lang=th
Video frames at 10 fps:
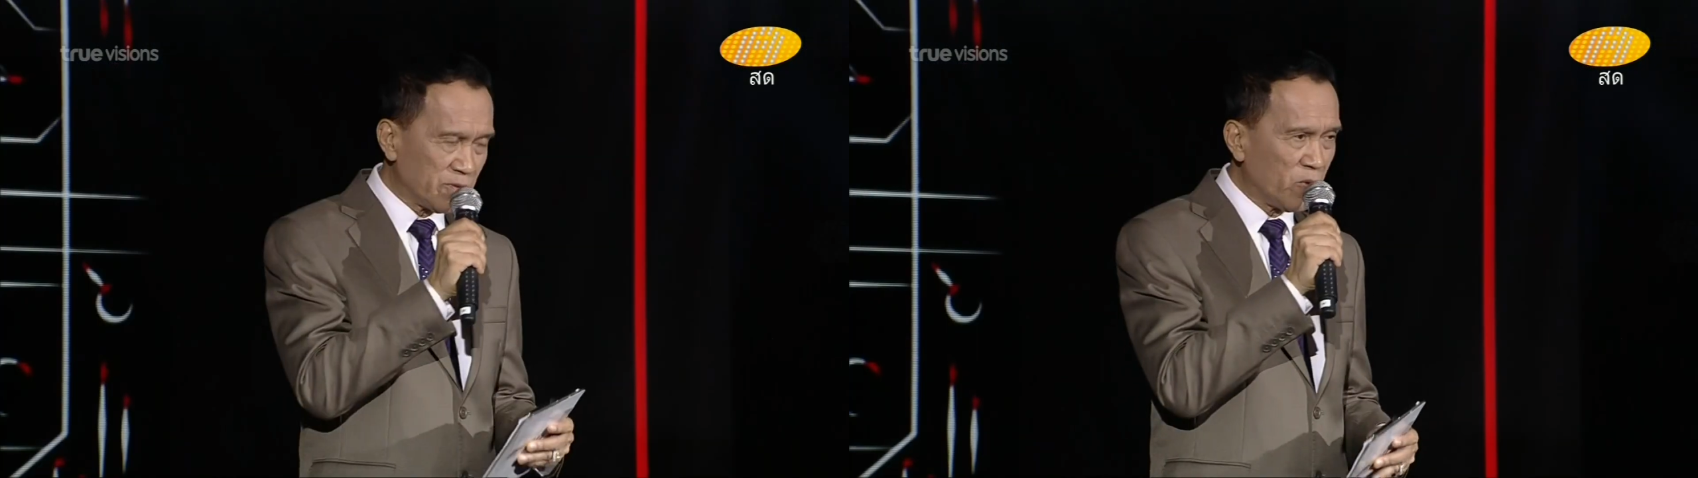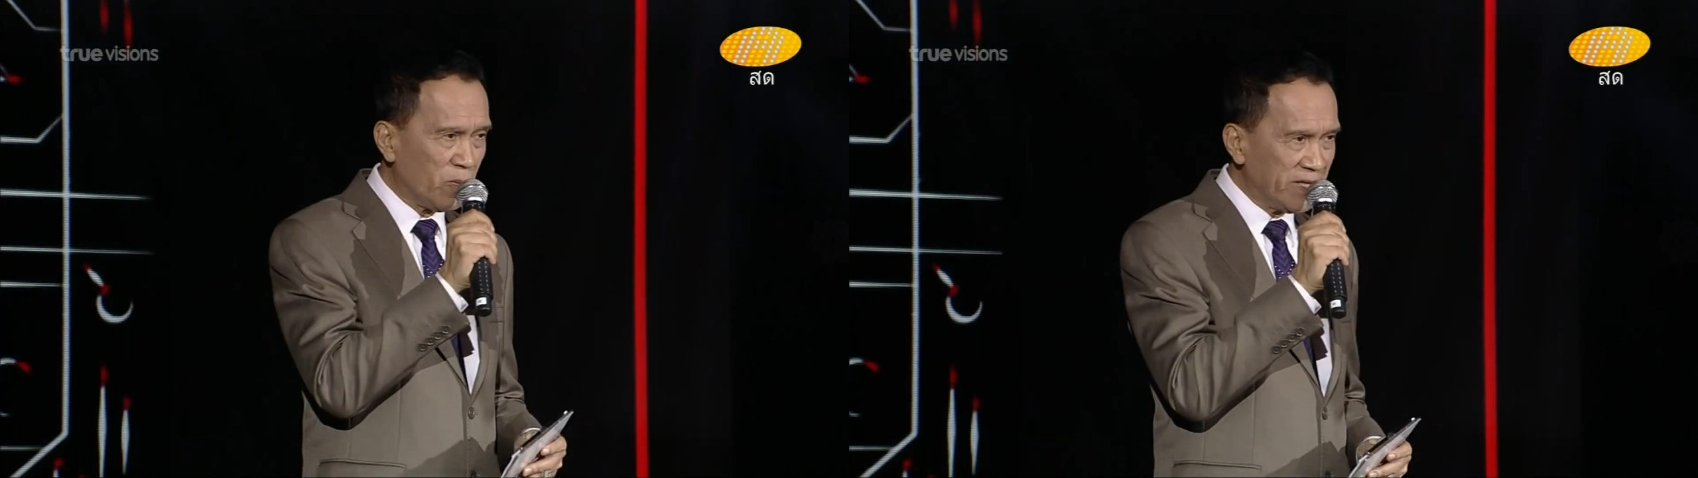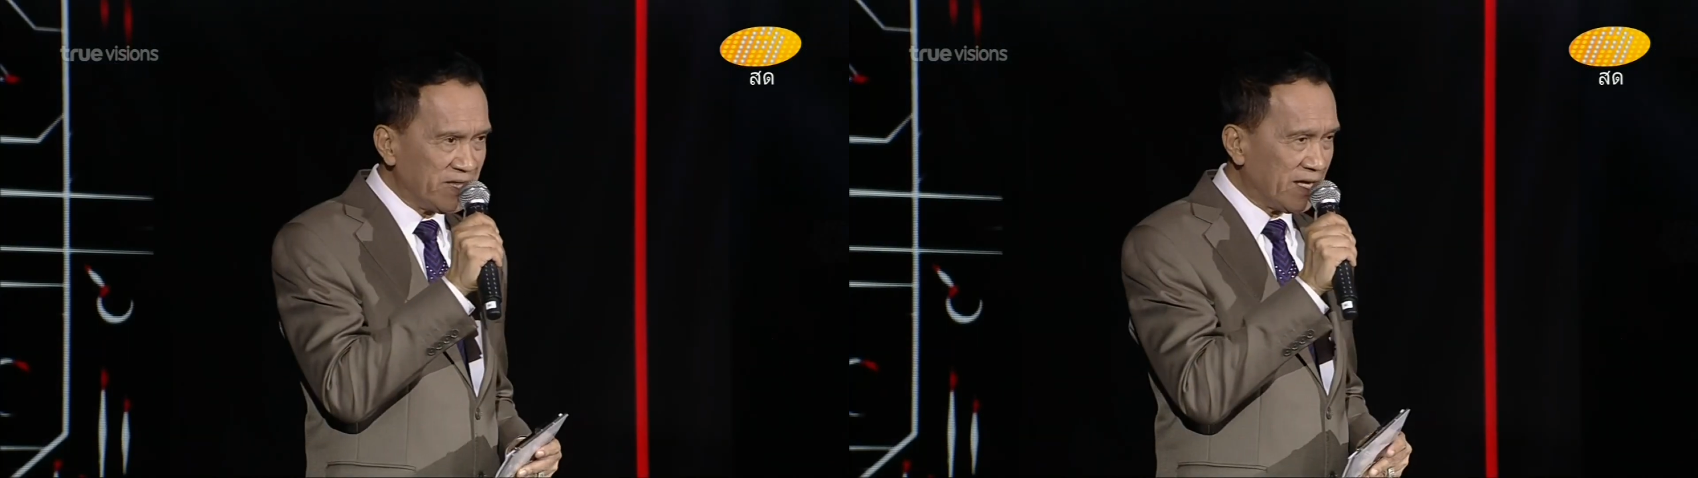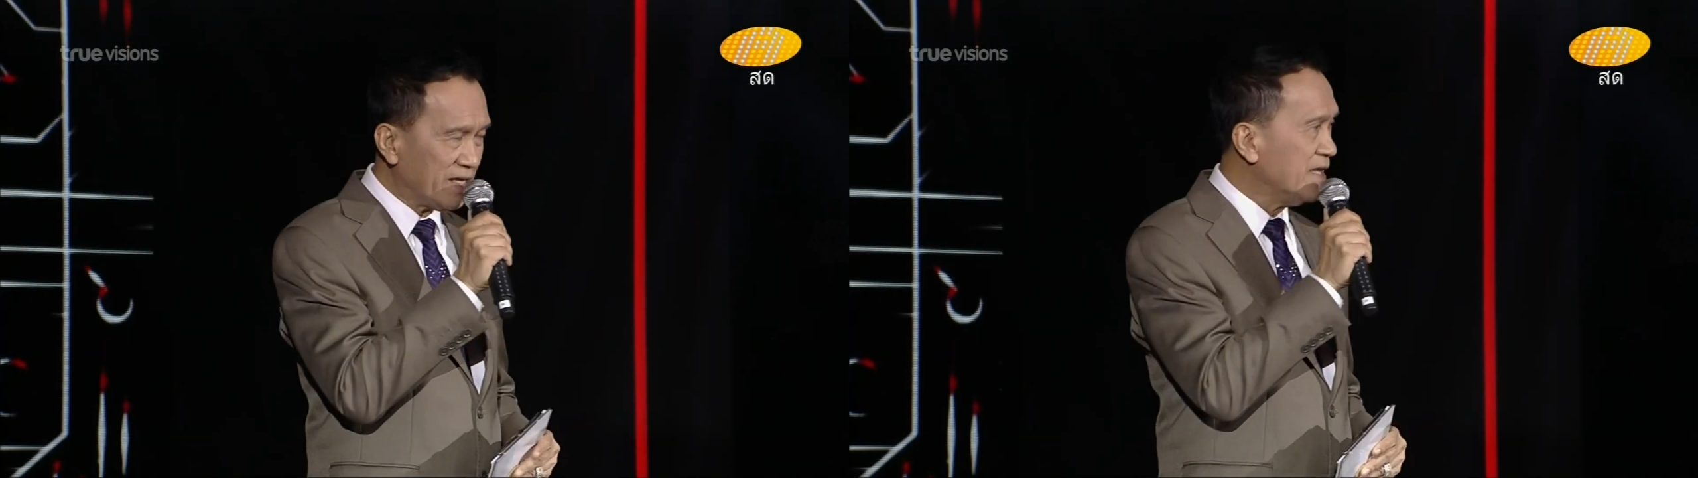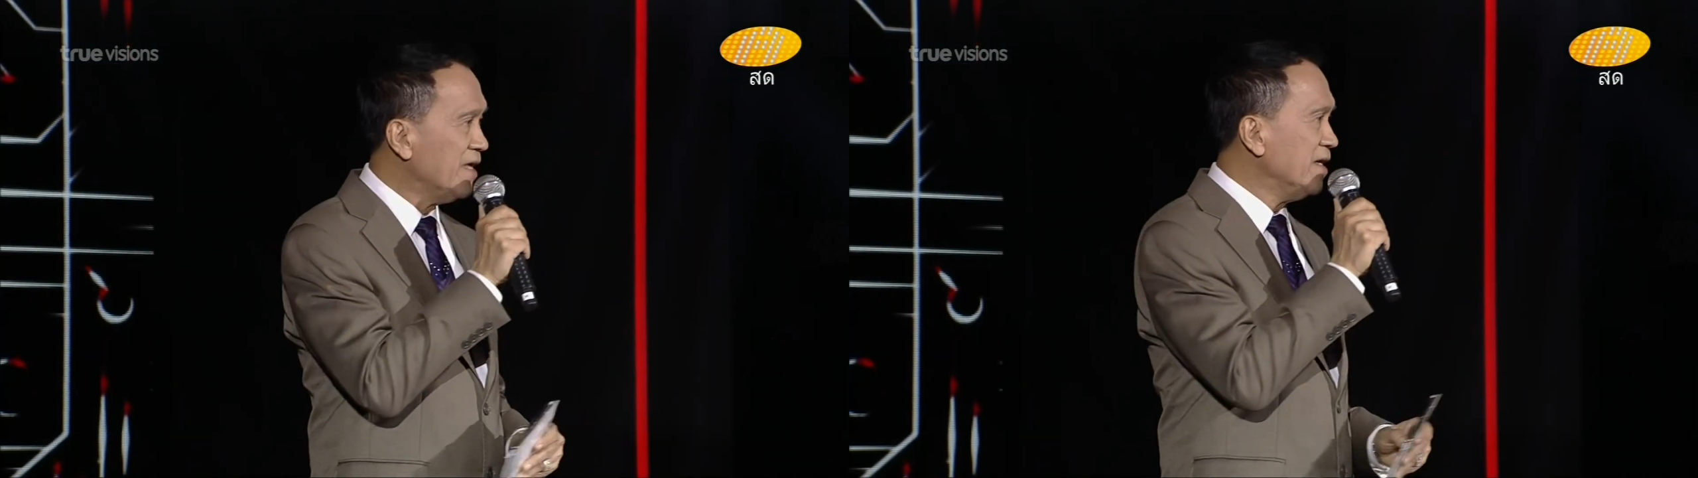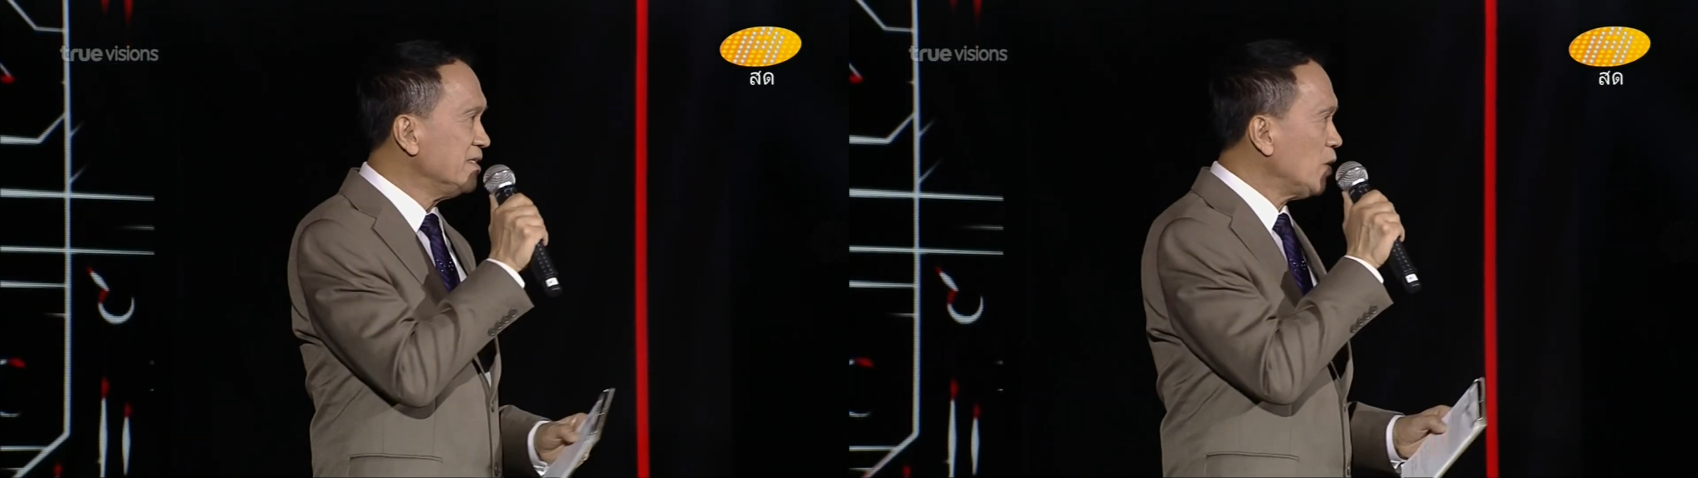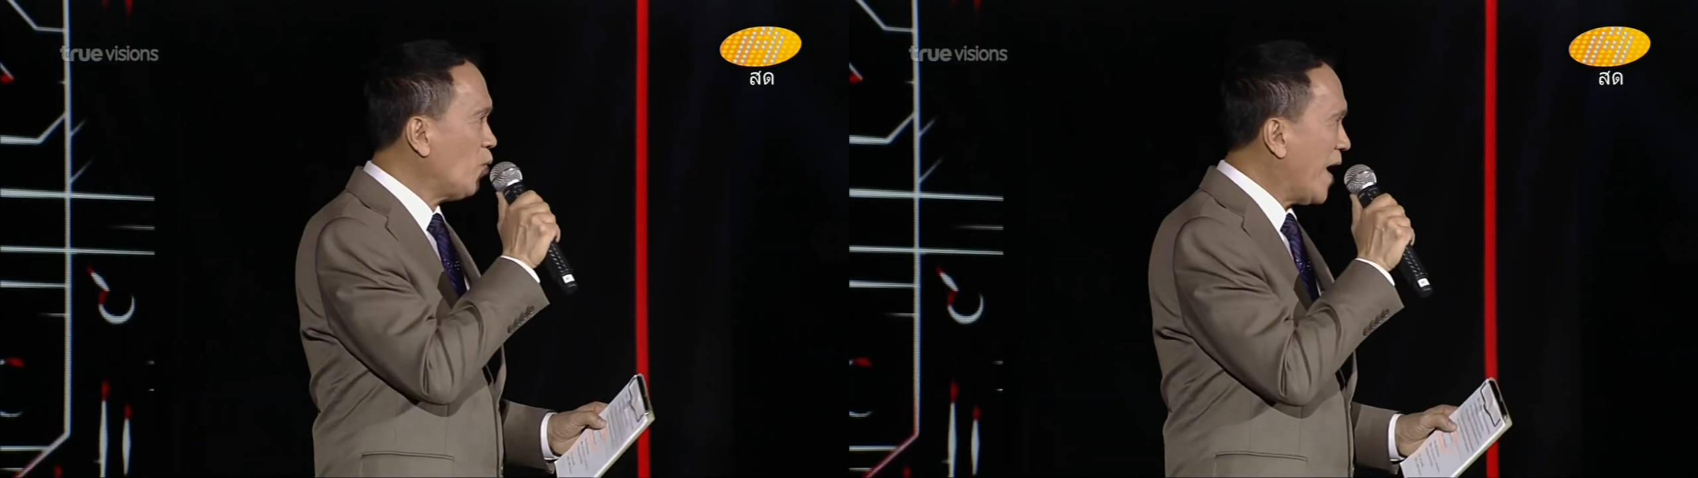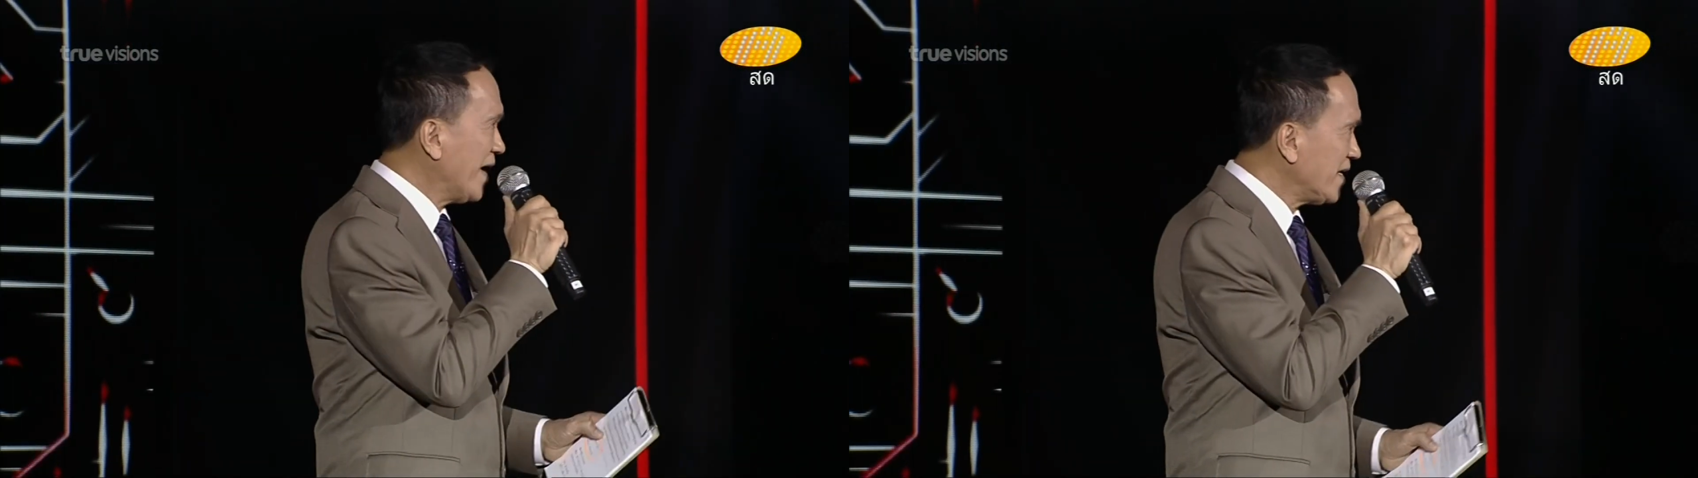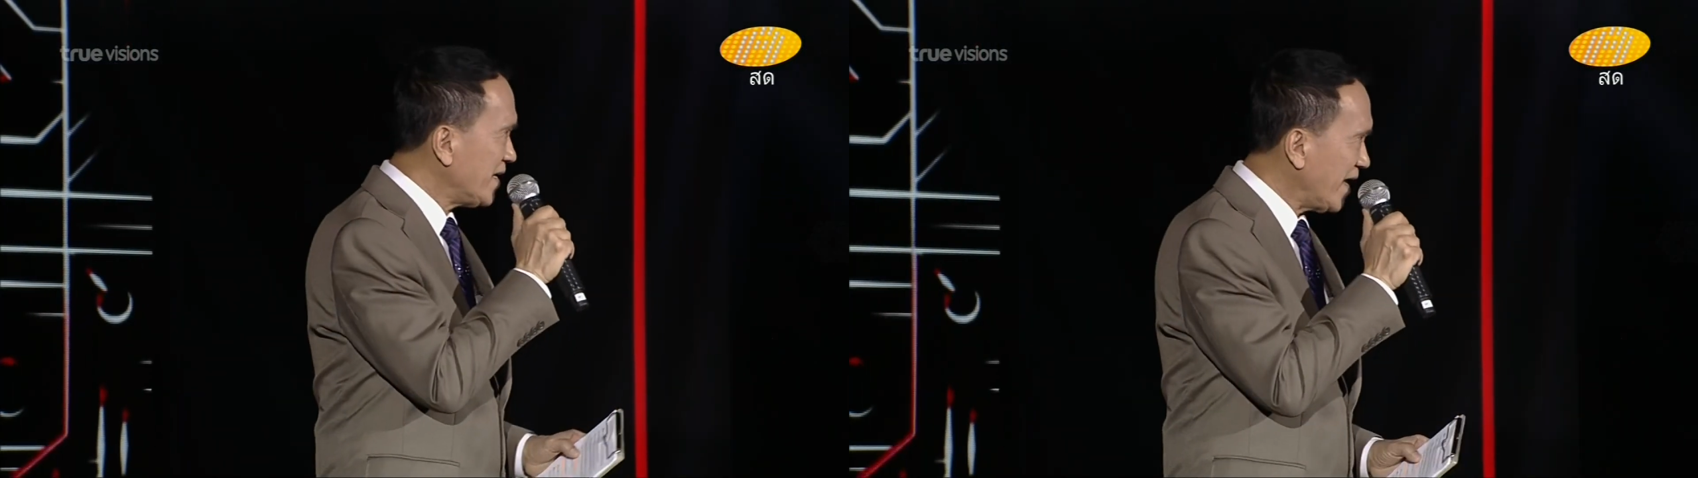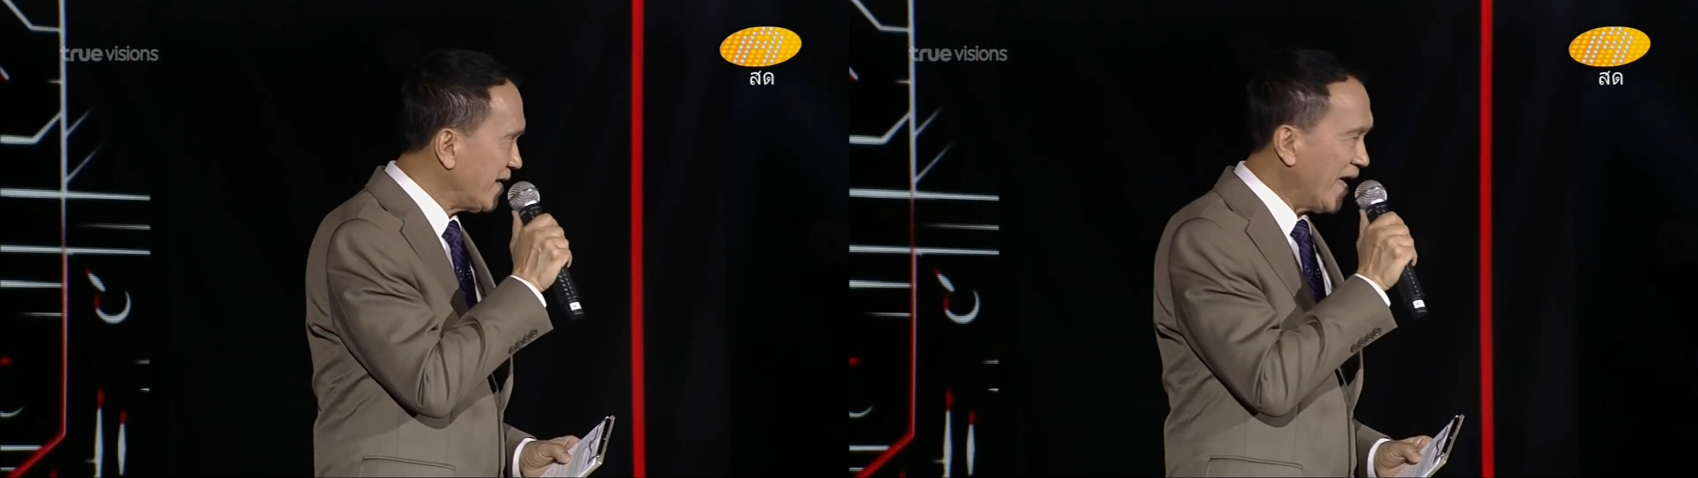โรแมนติกจะหวานข
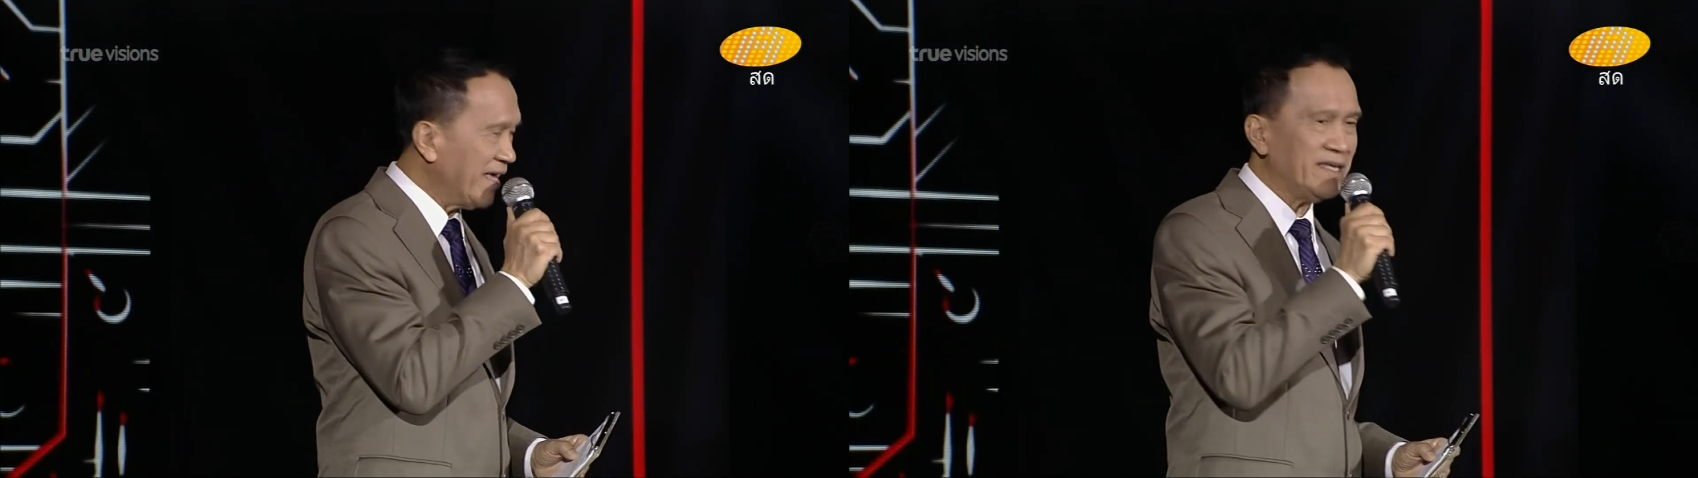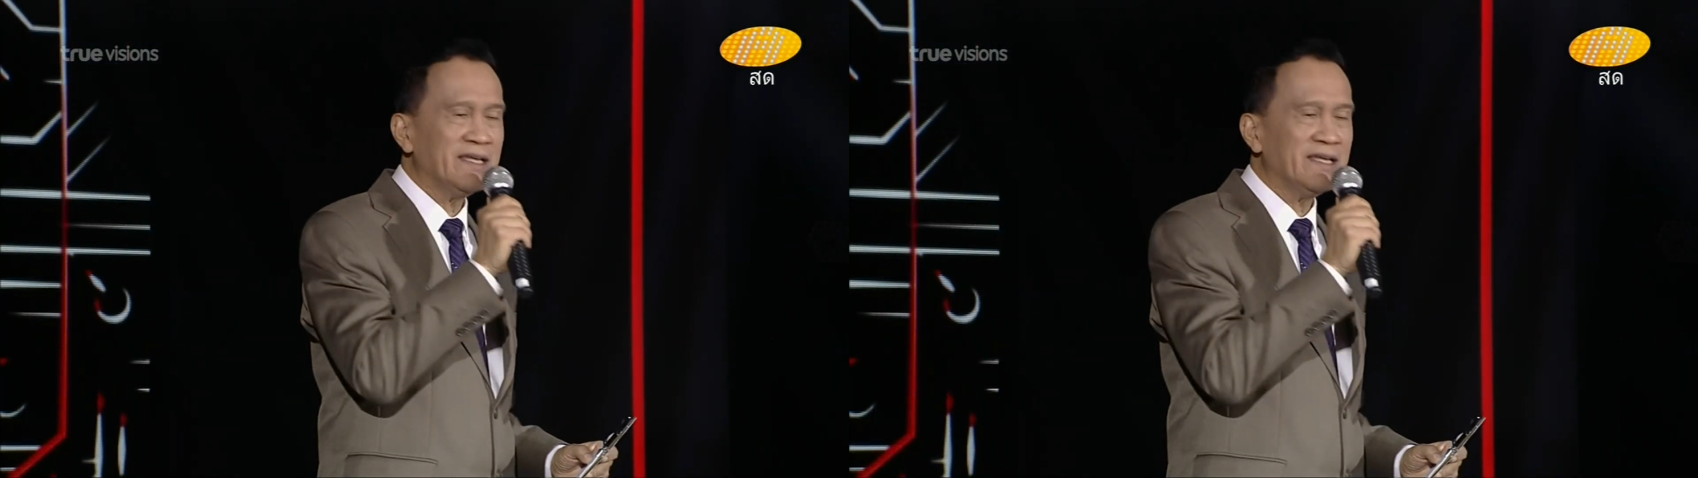นาดไหน